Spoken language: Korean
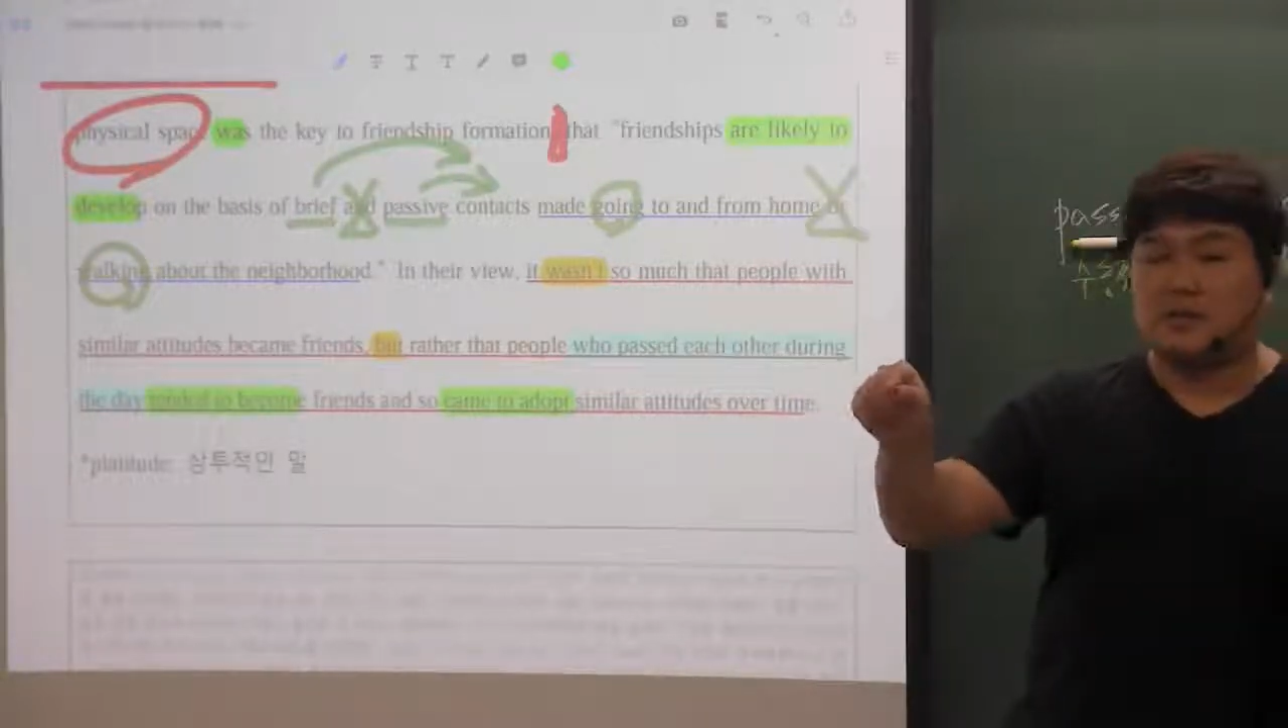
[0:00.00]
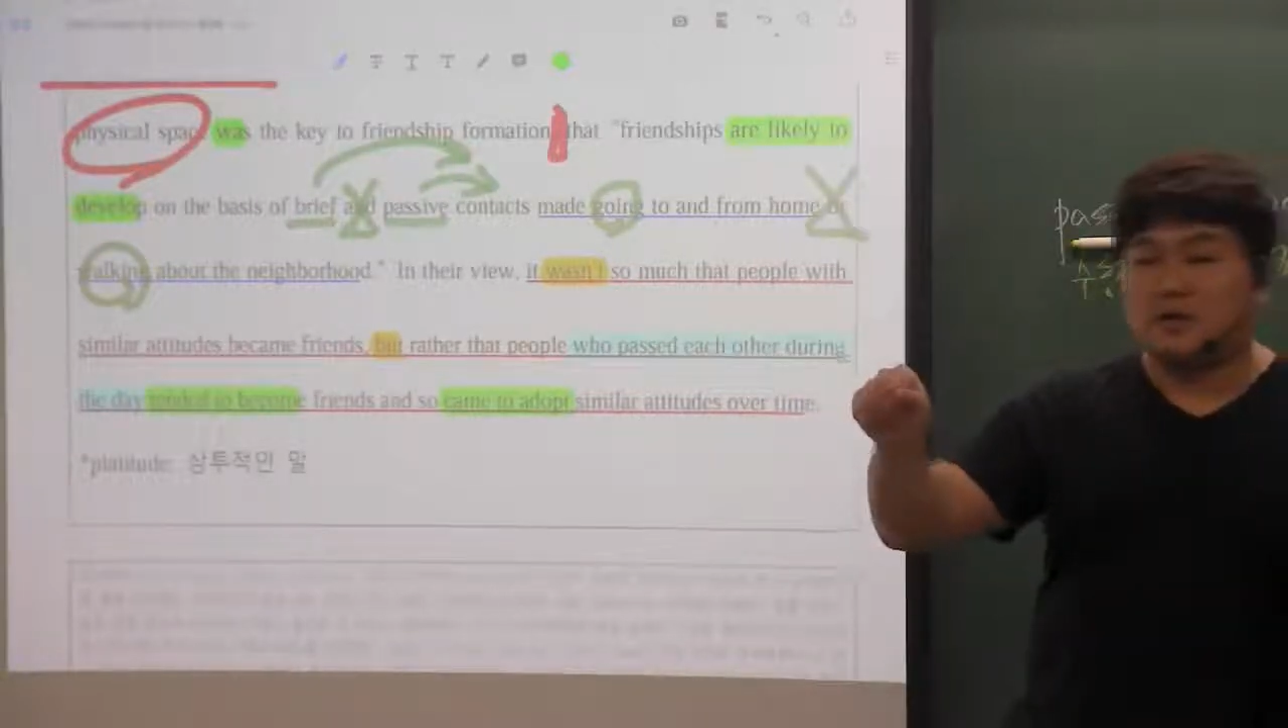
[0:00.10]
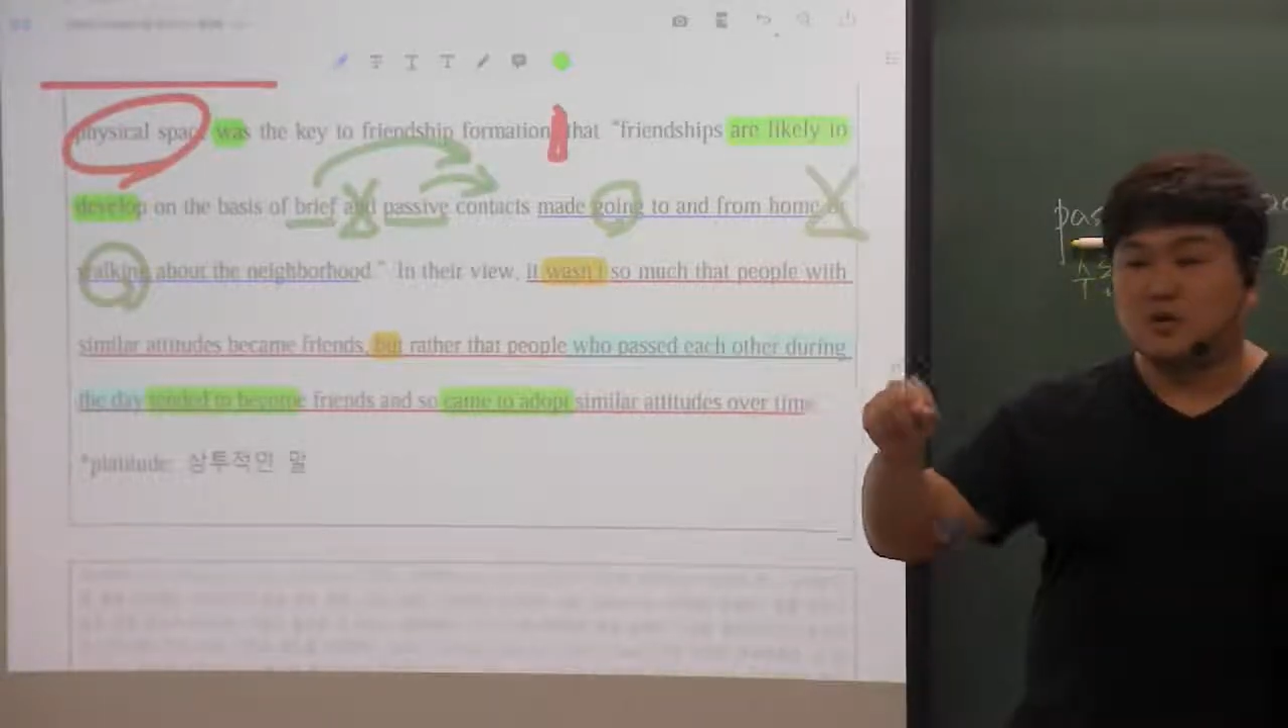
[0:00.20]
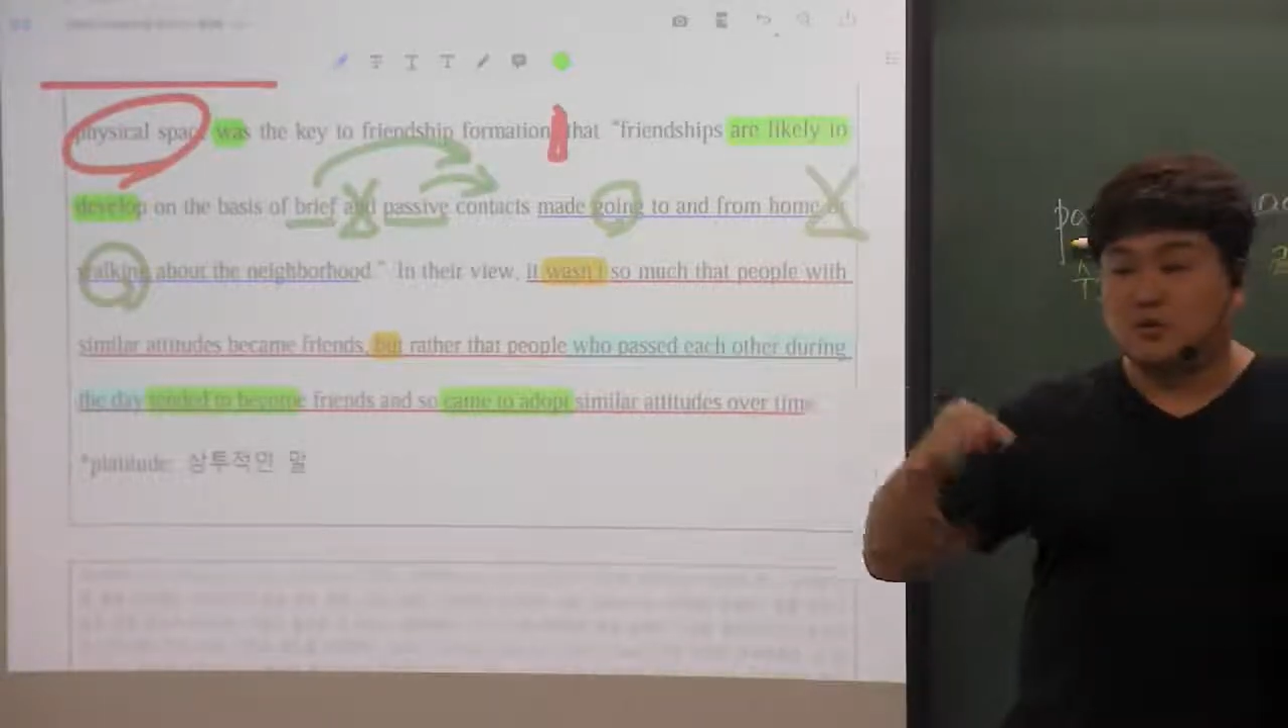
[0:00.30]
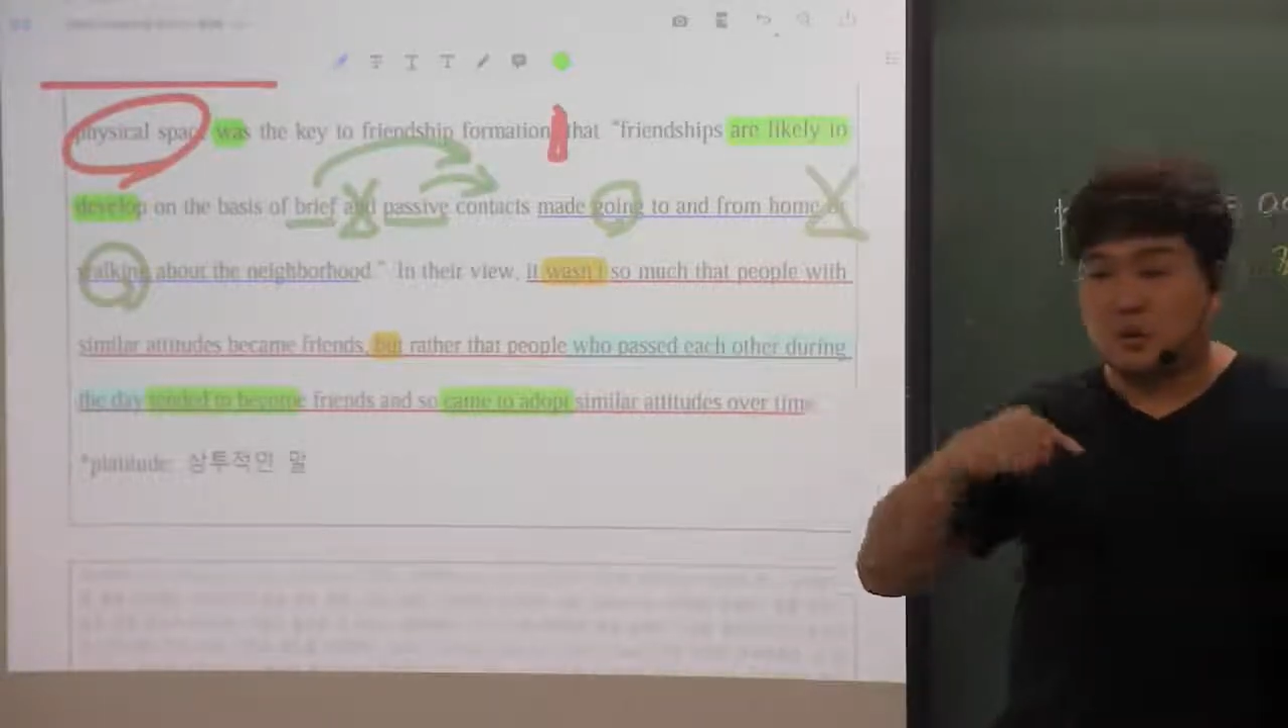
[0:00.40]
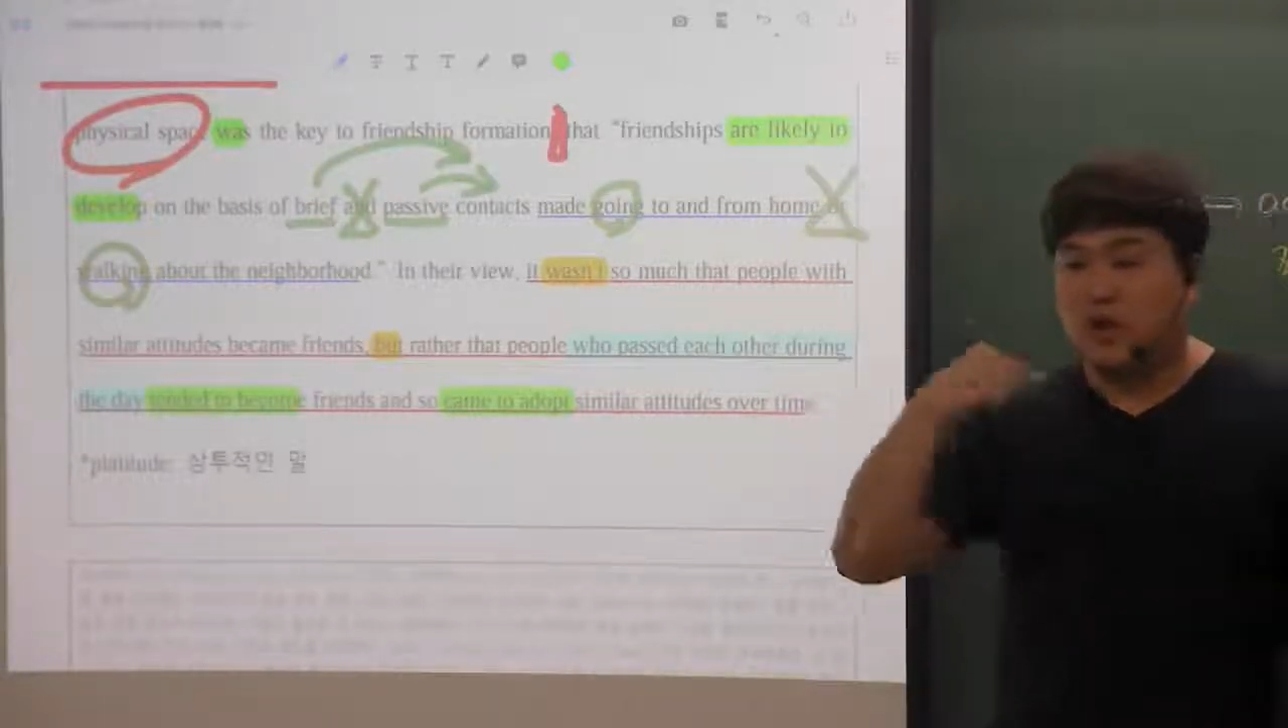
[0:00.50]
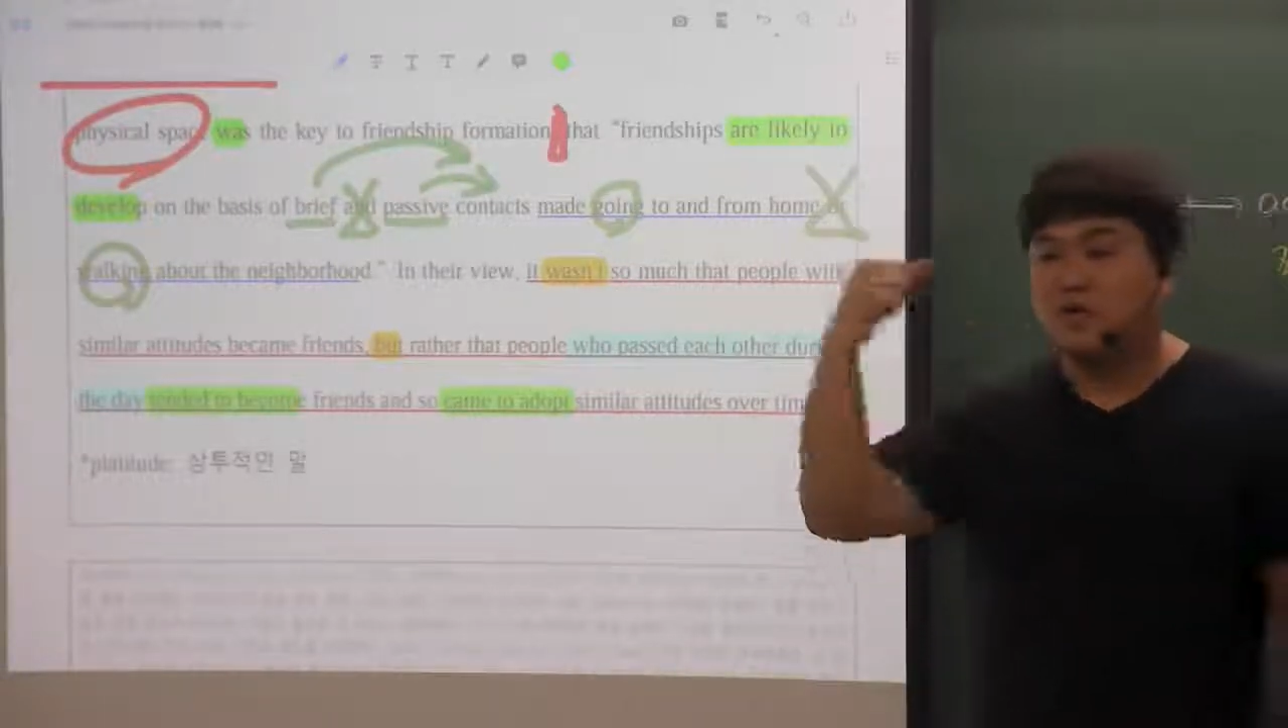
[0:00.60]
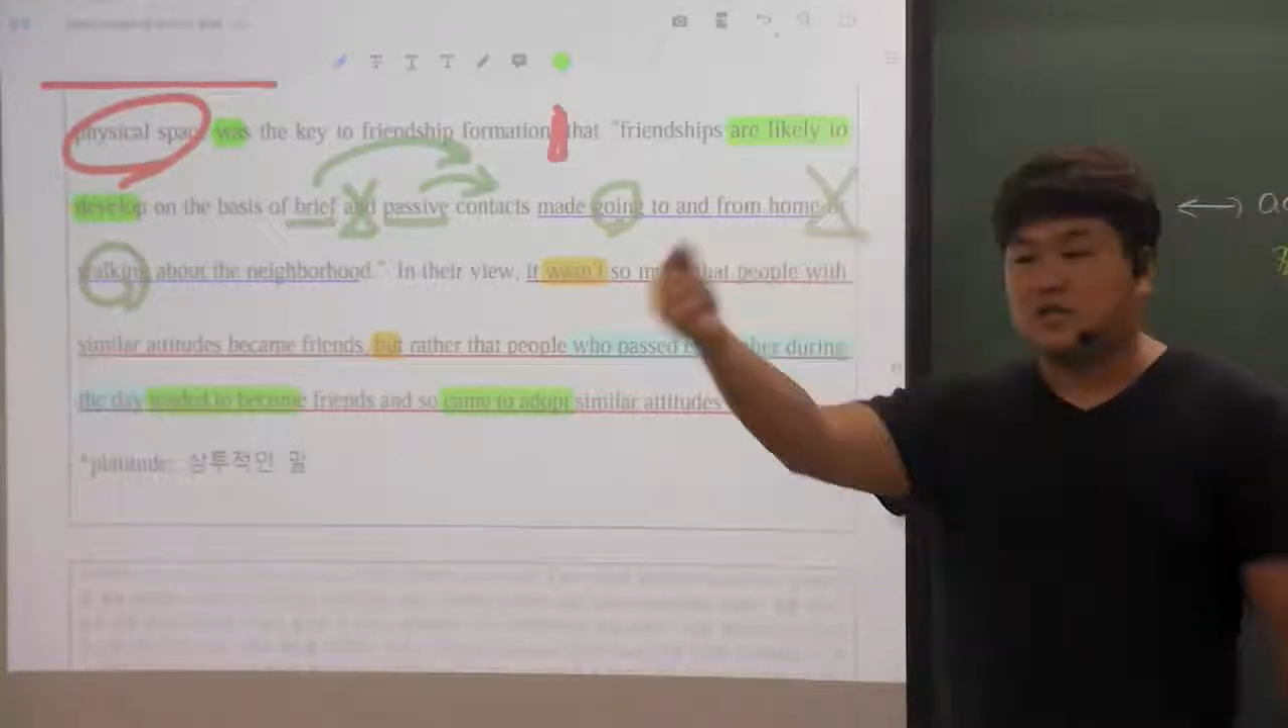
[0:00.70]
좋아하는